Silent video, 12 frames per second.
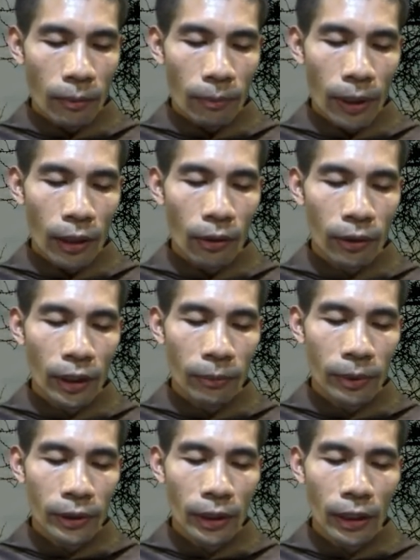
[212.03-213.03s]
Balok yang
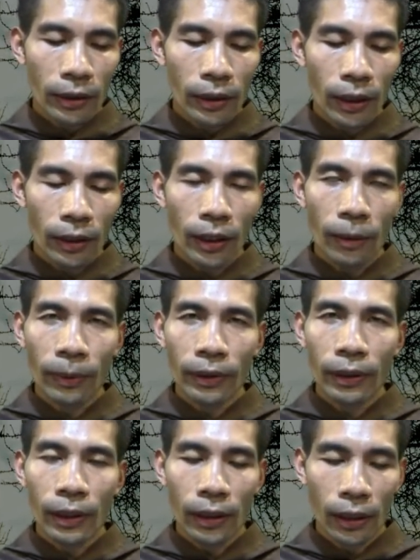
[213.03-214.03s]
besar tidak
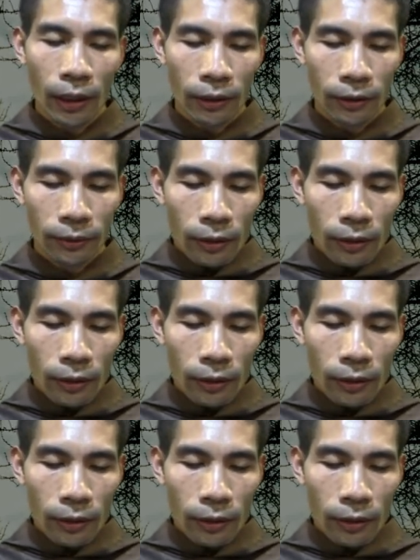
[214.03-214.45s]
dapat dilihat,